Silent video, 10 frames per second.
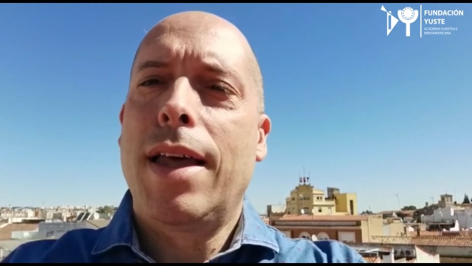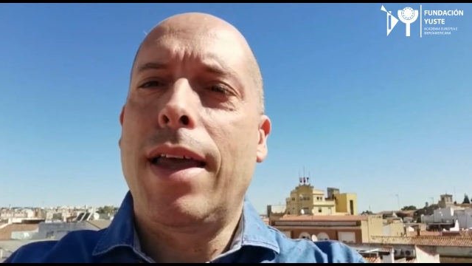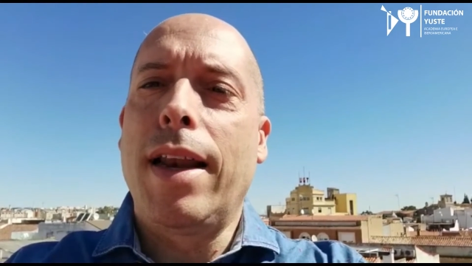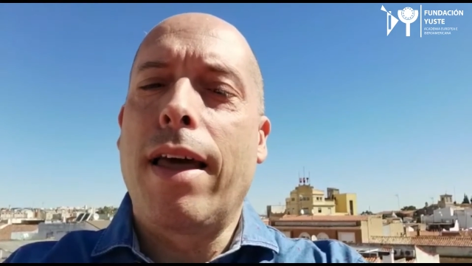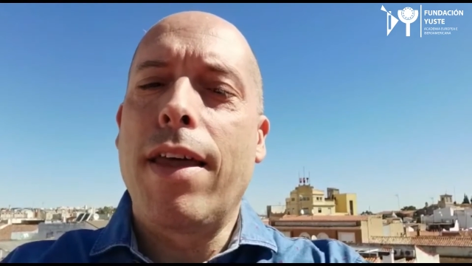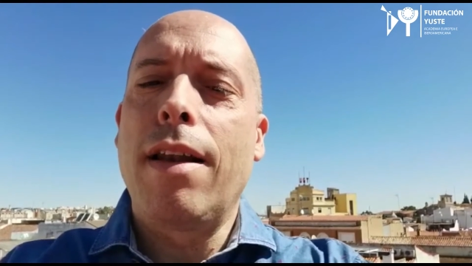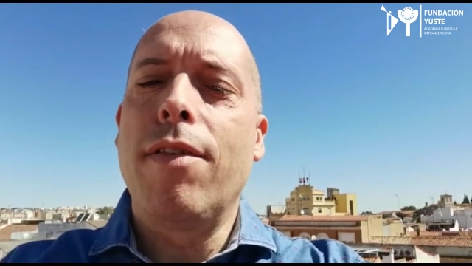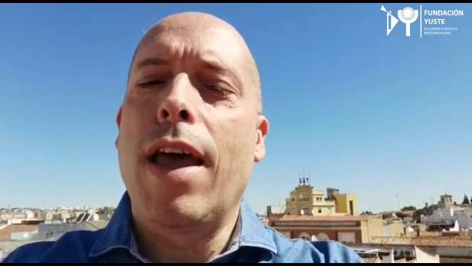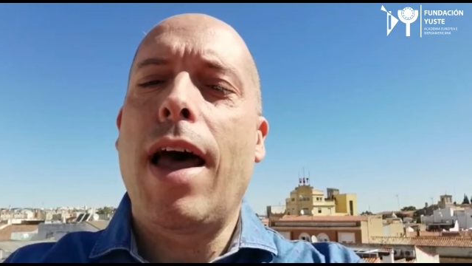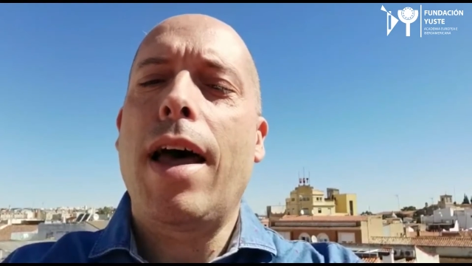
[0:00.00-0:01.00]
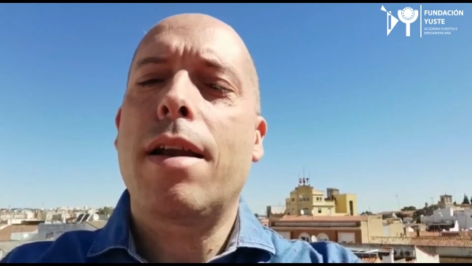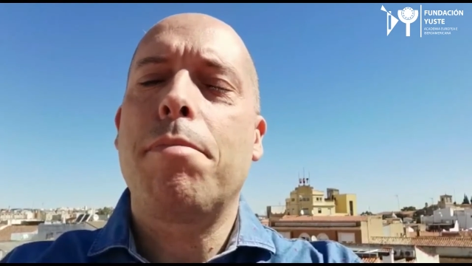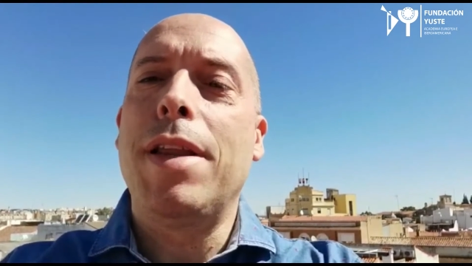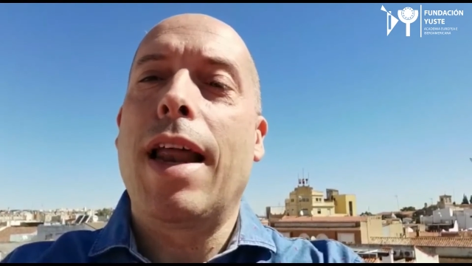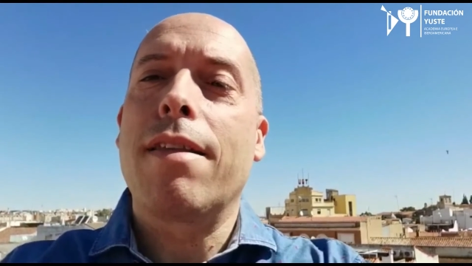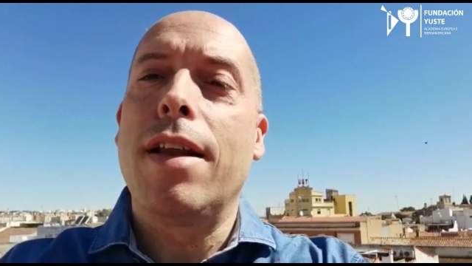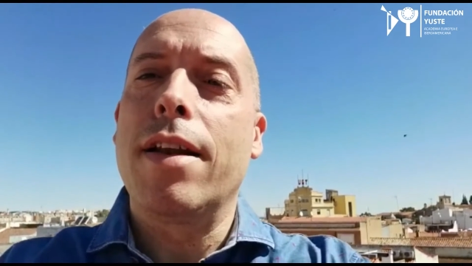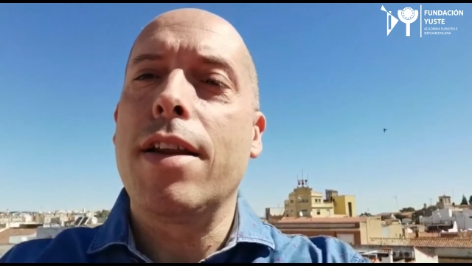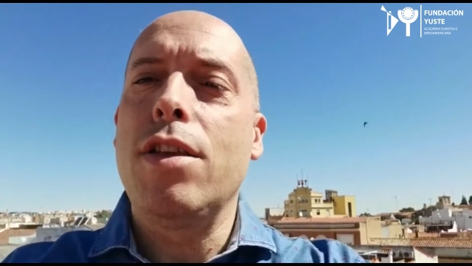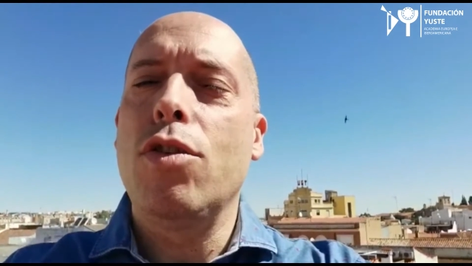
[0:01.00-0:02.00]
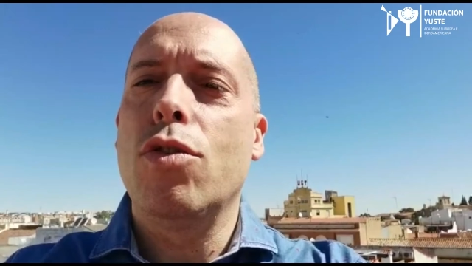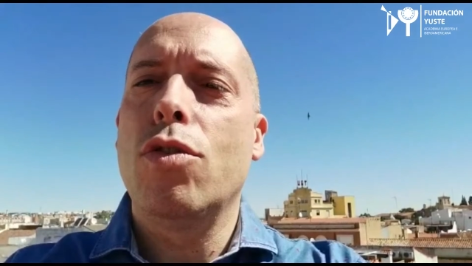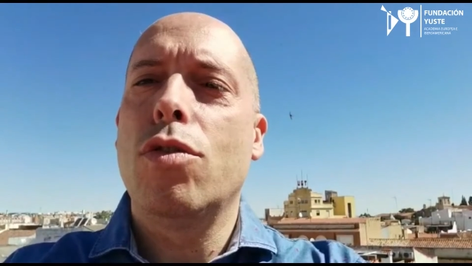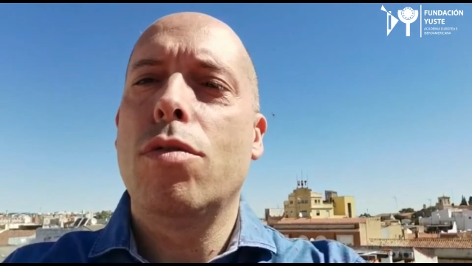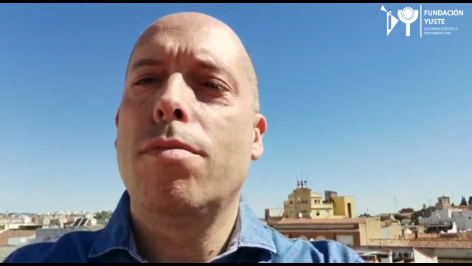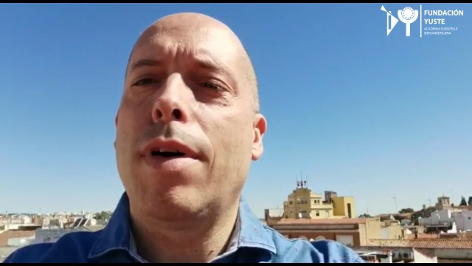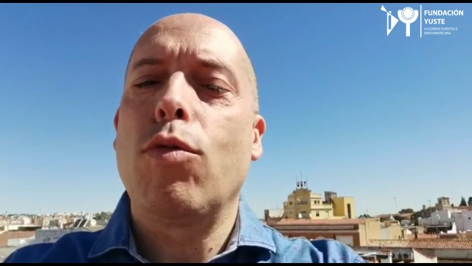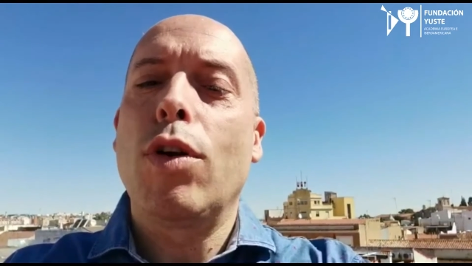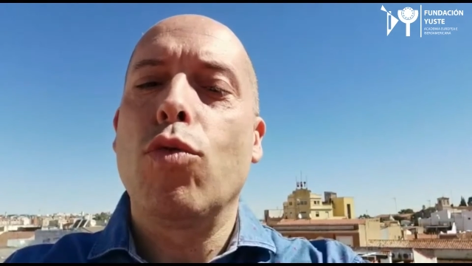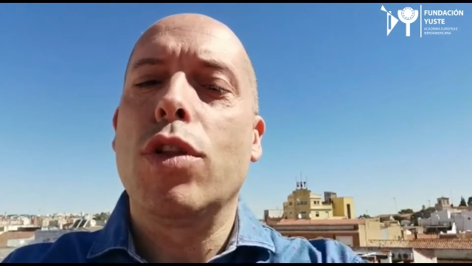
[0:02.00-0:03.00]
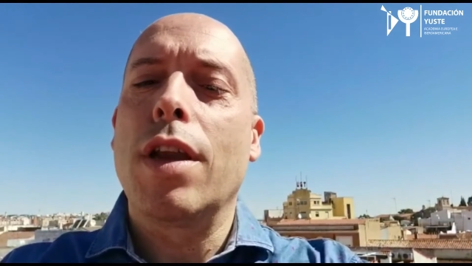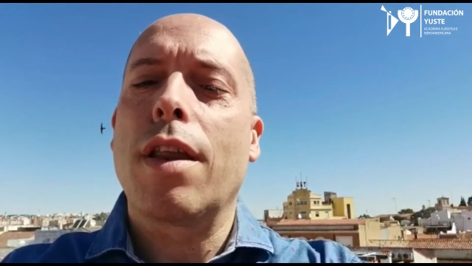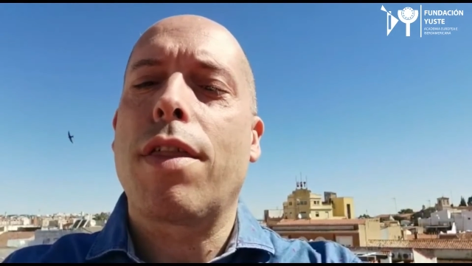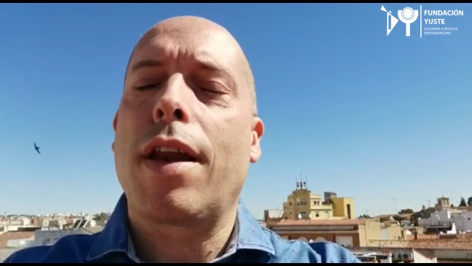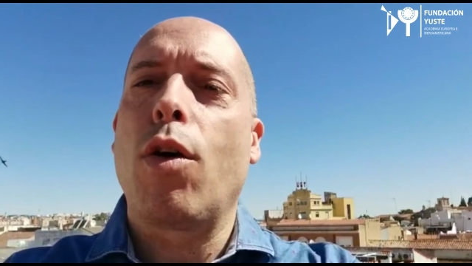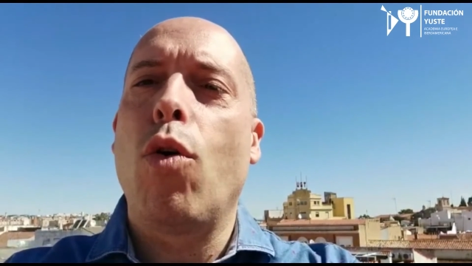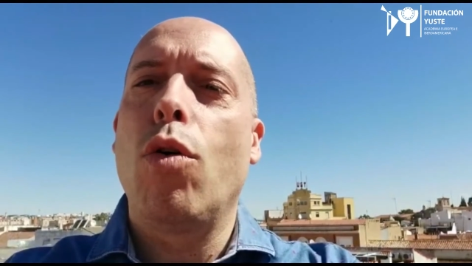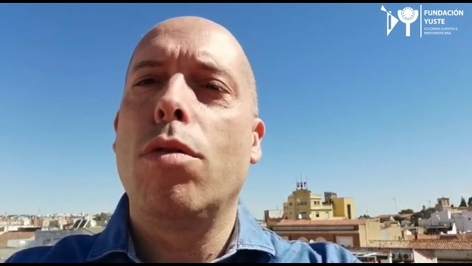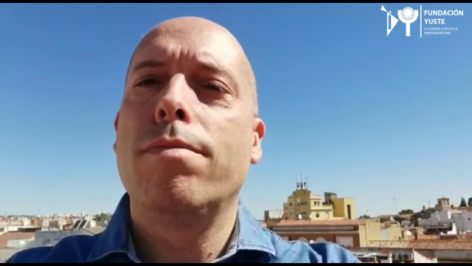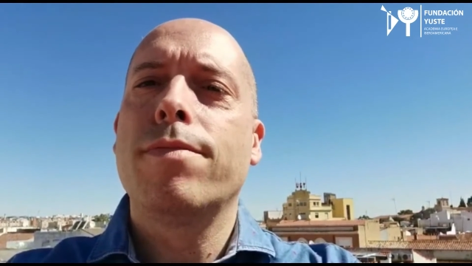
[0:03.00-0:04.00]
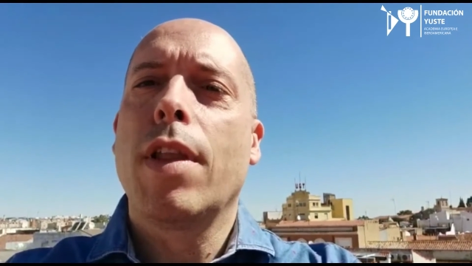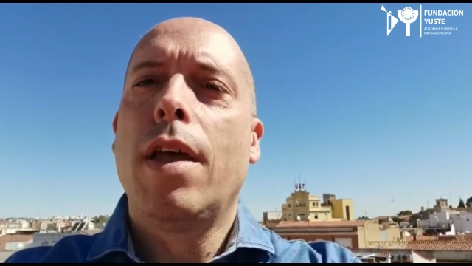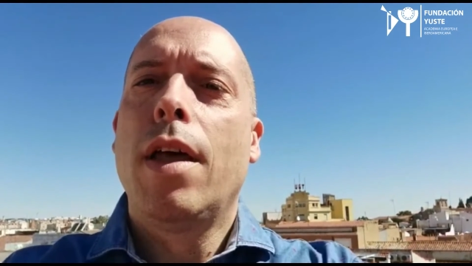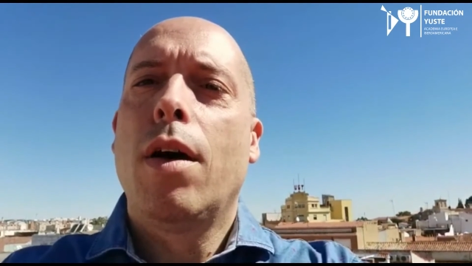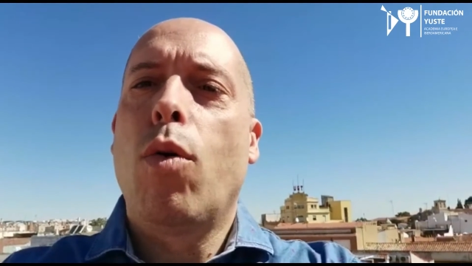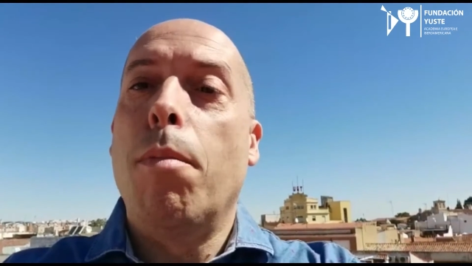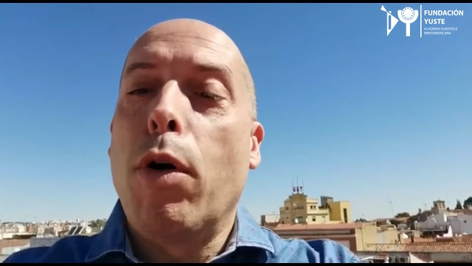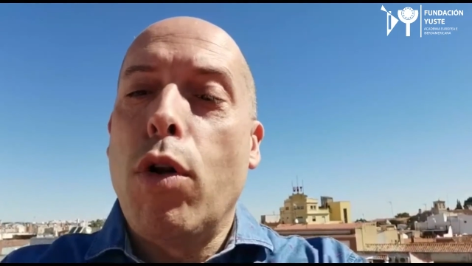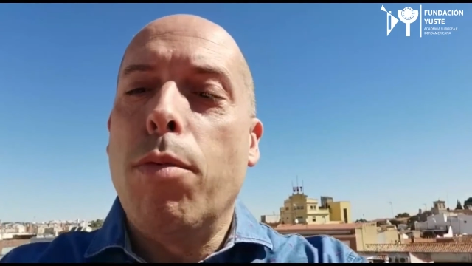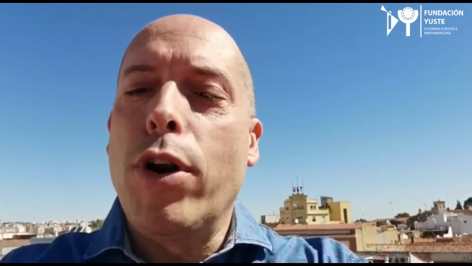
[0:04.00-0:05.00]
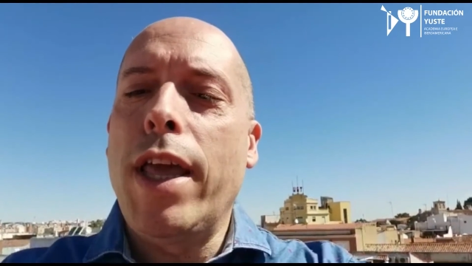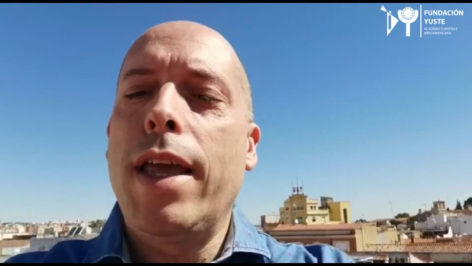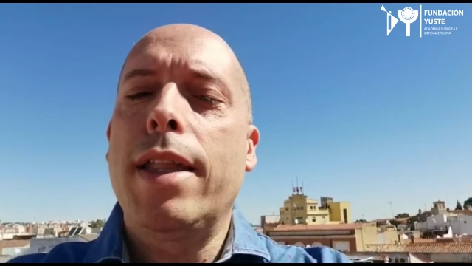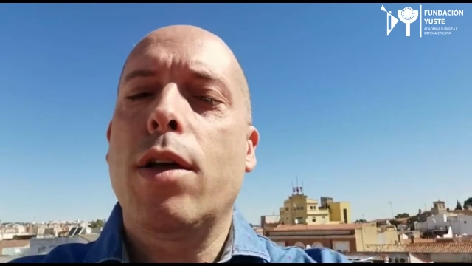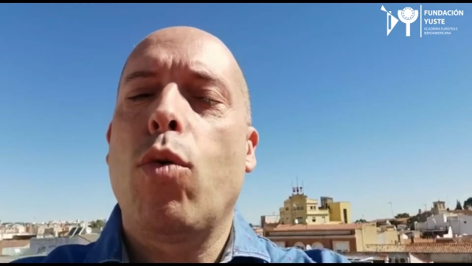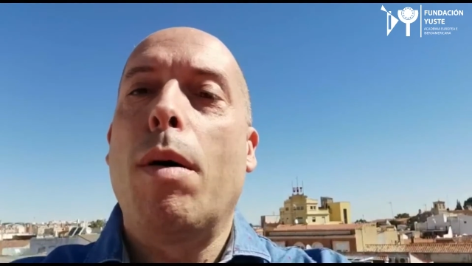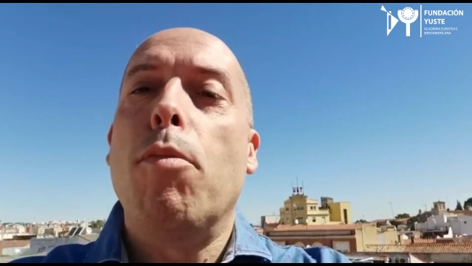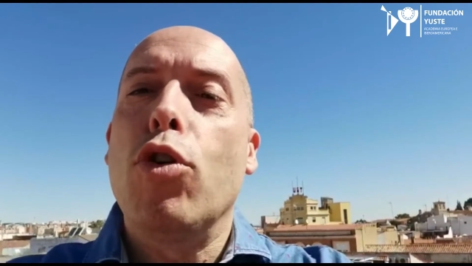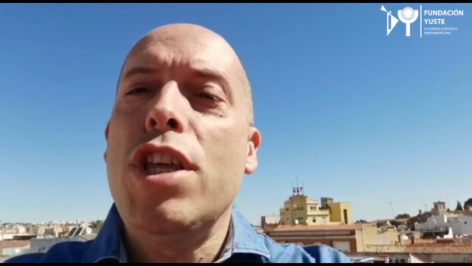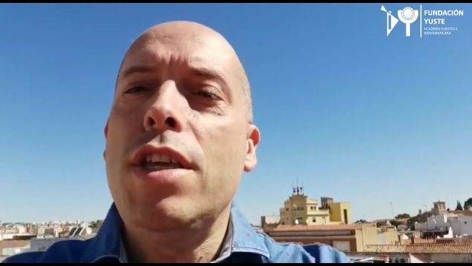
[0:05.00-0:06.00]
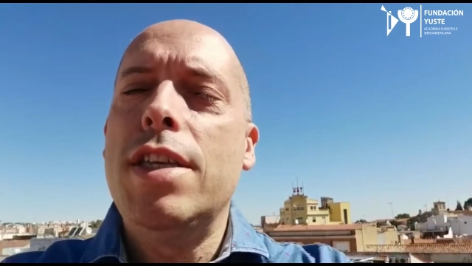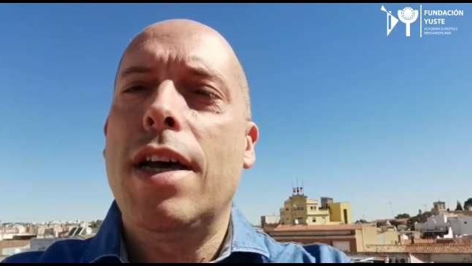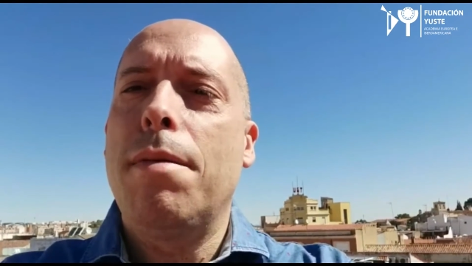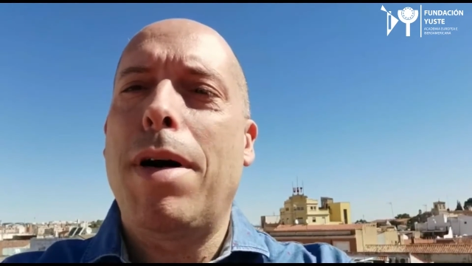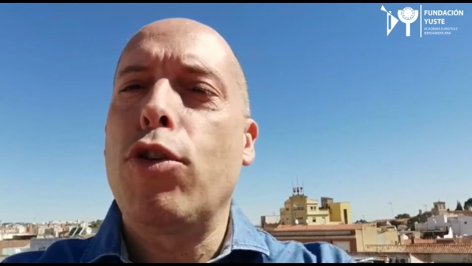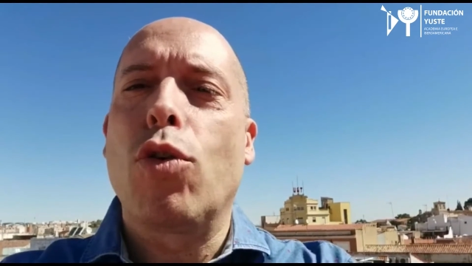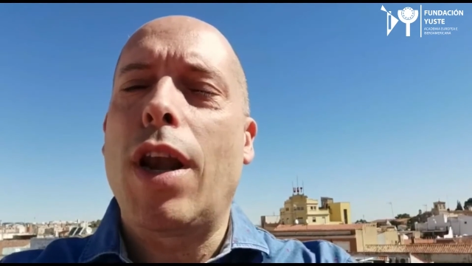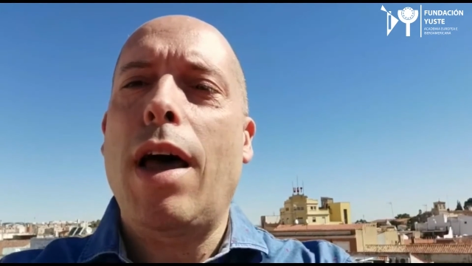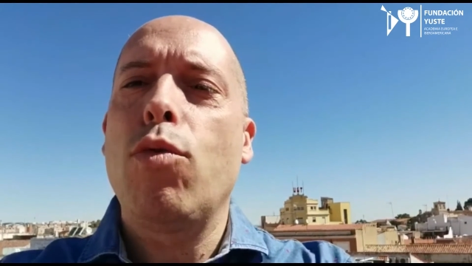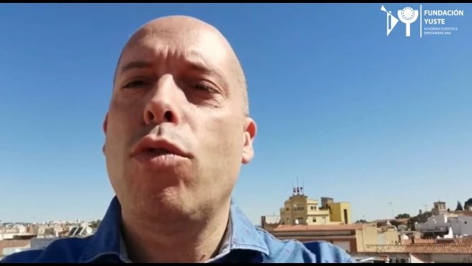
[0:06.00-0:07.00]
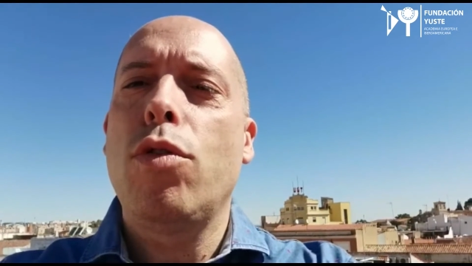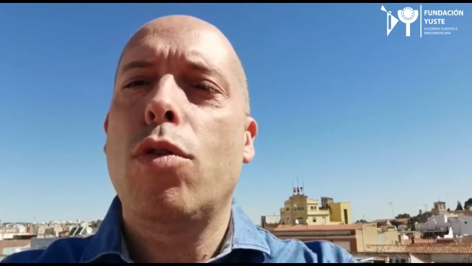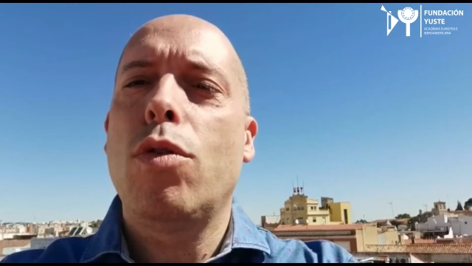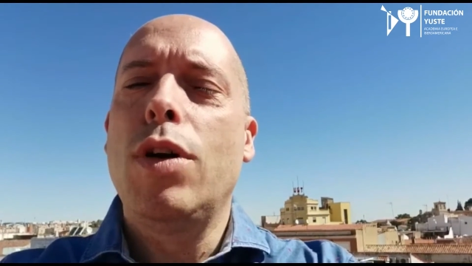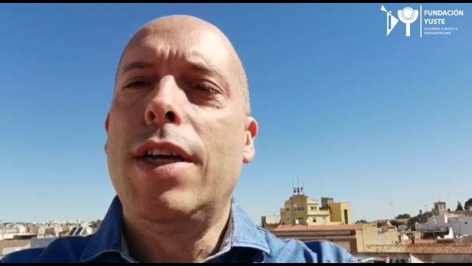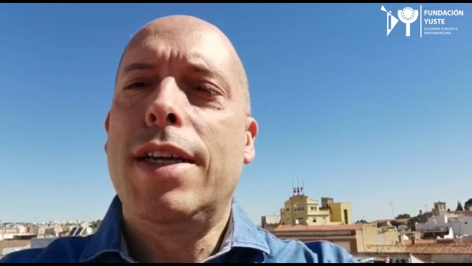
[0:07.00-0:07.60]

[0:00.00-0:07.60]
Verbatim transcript: Helga de Alvear, Pilar del Río, Manuel Gutiérrez Aragón, Juan Manuel Bonet, Juan Bonilla, Mario Claudio,